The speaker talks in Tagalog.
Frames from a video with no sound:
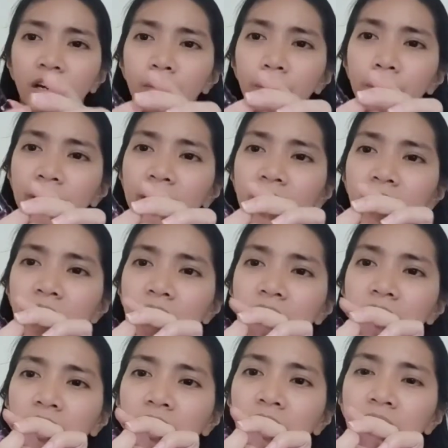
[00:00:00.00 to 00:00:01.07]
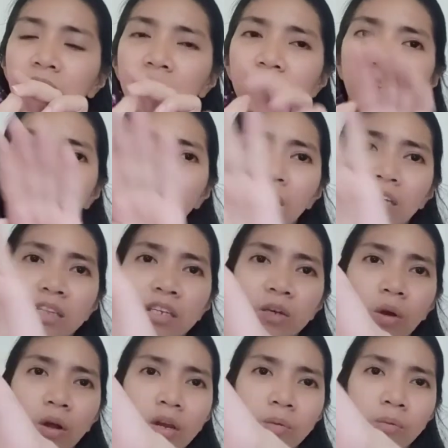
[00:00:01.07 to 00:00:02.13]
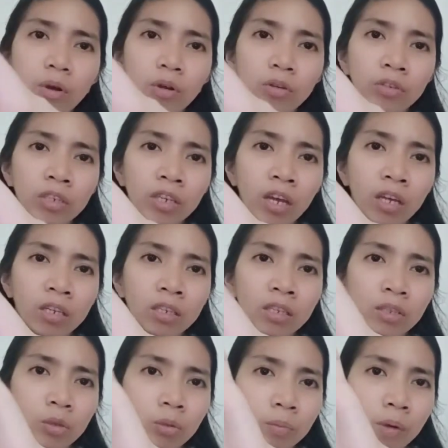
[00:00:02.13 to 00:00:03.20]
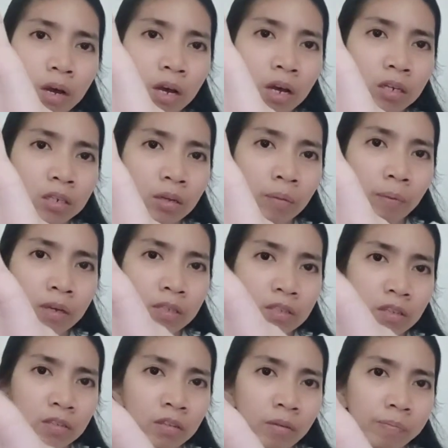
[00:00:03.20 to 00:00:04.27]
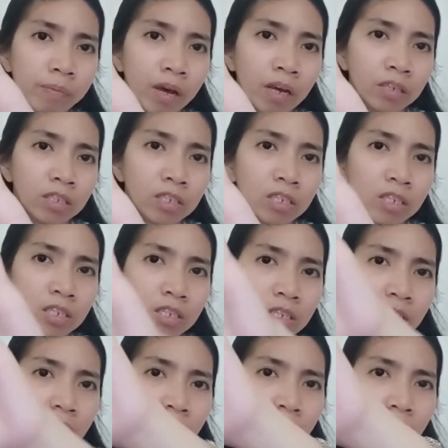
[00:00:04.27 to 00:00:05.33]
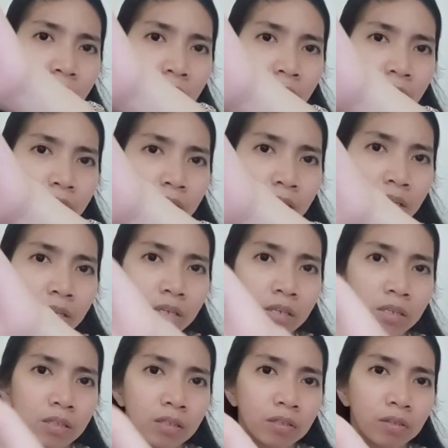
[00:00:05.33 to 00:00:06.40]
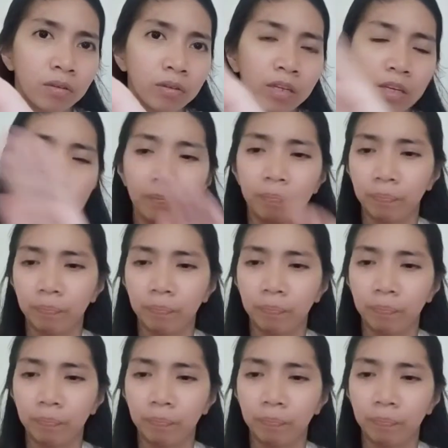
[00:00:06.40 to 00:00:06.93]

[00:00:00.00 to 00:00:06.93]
May kalat-kalat na. Hindi ko alam kung nangyari dito. Baka nabagsak sa packaging. Ayan.